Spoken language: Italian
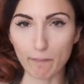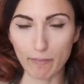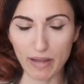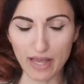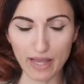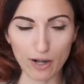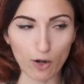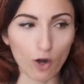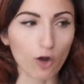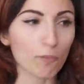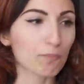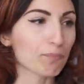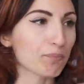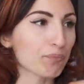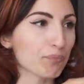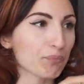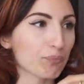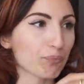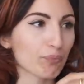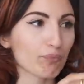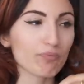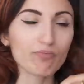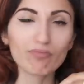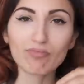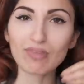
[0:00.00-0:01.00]
però
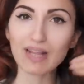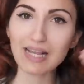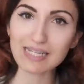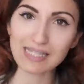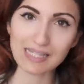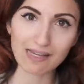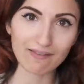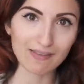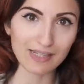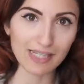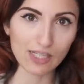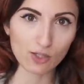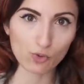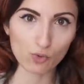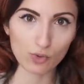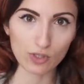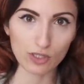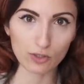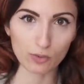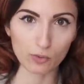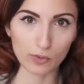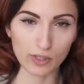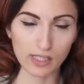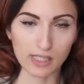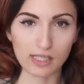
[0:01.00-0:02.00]
se avete
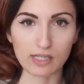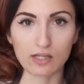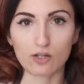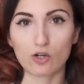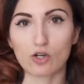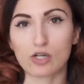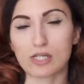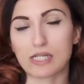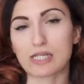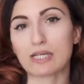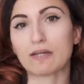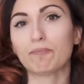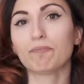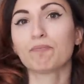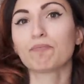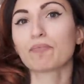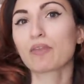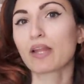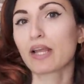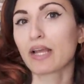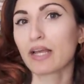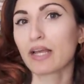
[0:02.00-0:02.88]
studiato queste cose